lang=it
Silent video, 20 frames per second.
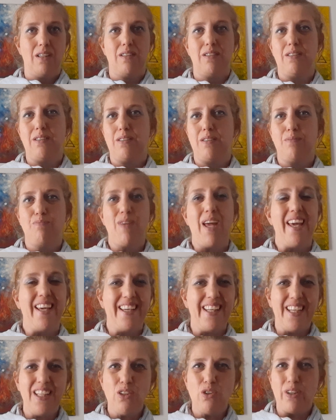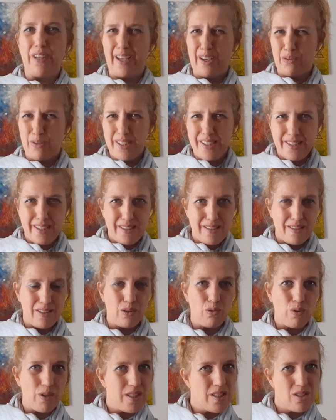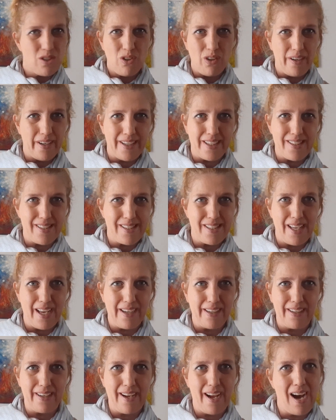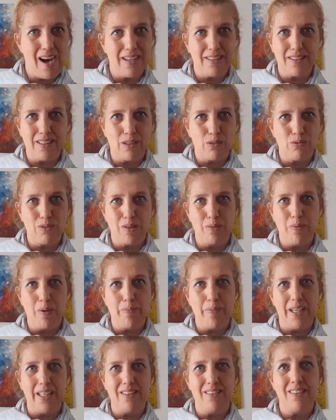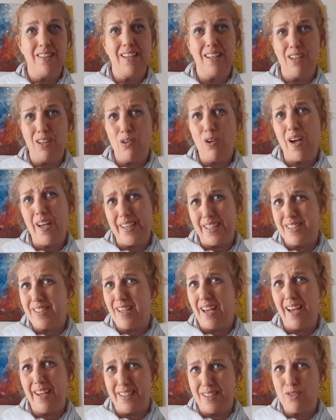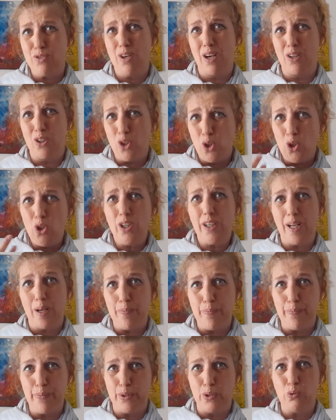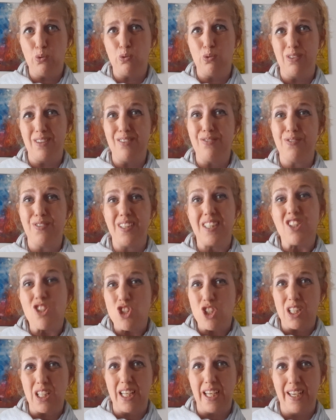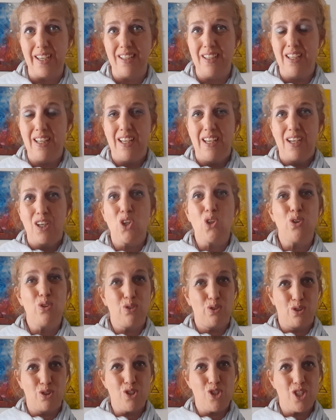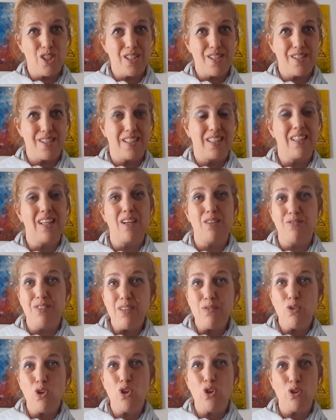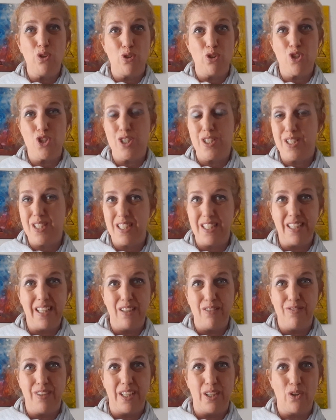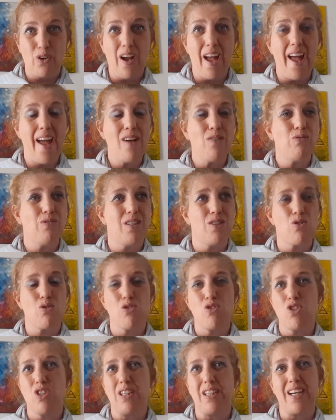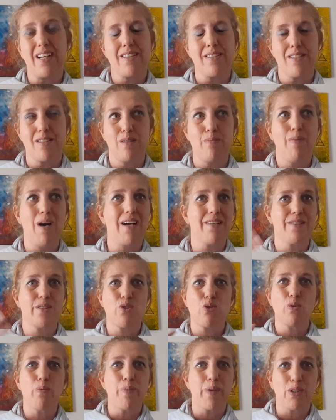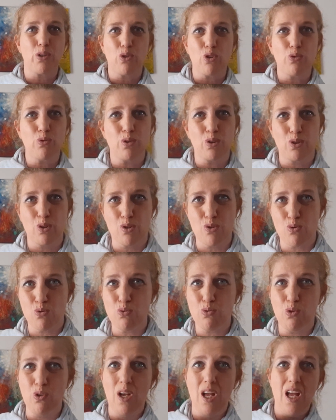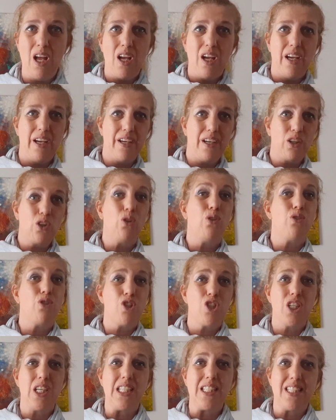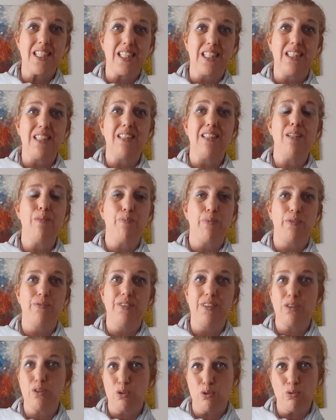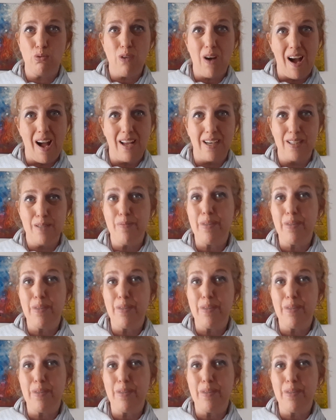Uh, e credo che questa situazione che si è creata ultimamente lo ha, re ha reso ancora più difficile conoscersi dal vivo, conoscersi dal vero. È una società che si basa soprattutto su eh, conoscenze di tipo virtuale,